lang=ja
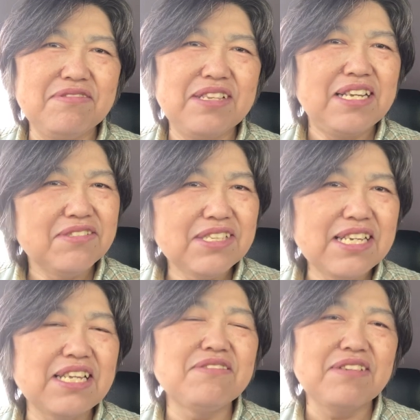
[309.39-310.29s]
体重制
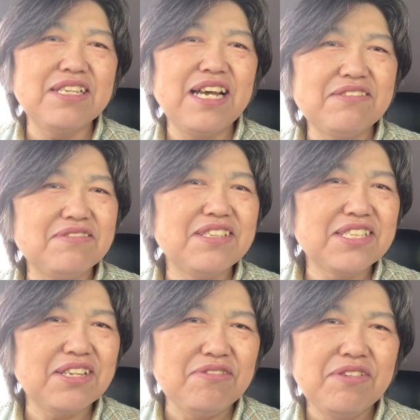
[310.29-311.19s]
限とかねあるんです
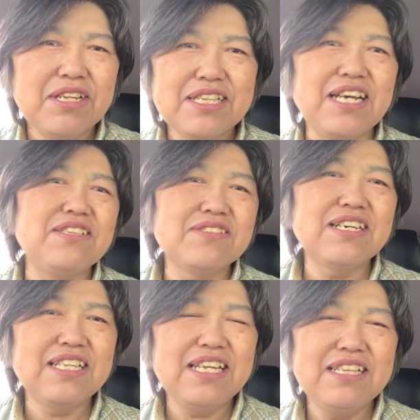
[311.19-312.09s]
けど体重
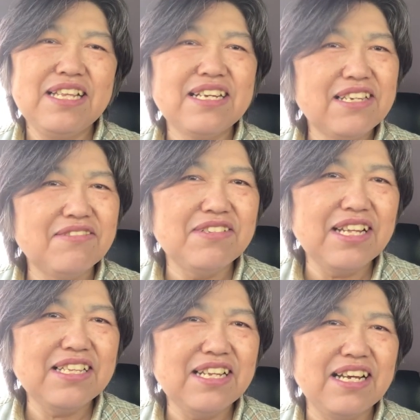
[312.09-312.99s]
がね何キロに
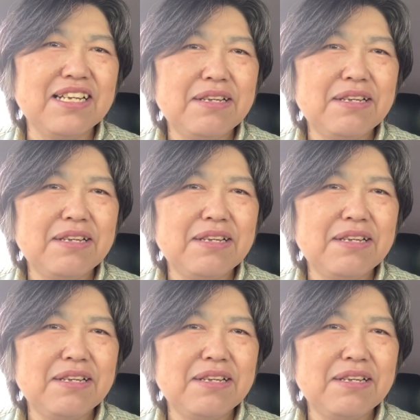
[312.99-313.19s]
なったら、